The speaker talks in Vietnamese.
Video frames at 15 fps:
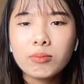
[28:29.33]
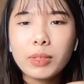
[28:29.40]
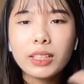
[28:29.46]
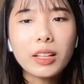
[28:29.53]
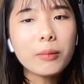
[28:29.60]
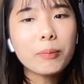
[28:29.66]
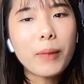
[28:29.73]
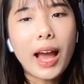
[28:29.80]

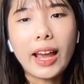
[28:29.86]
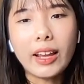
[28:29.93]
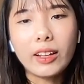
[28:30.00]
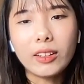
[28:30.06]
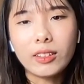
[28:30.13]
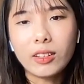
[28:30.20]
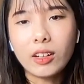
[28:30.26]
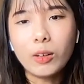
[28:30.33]
bị thất bại
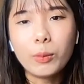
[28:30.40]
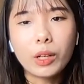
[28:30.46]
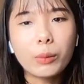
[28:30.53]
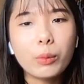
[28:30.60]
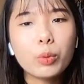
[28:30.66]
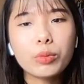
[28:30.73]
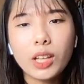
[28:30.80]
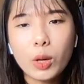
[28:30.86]
ở một cái
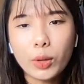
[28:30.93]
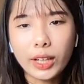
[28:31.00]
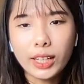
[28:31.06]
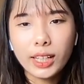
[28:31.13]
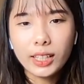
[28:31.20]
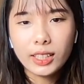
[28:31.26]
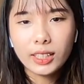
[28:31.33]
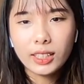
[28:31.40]
mục tiêu này
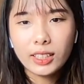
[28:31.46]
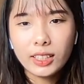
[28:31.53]
đi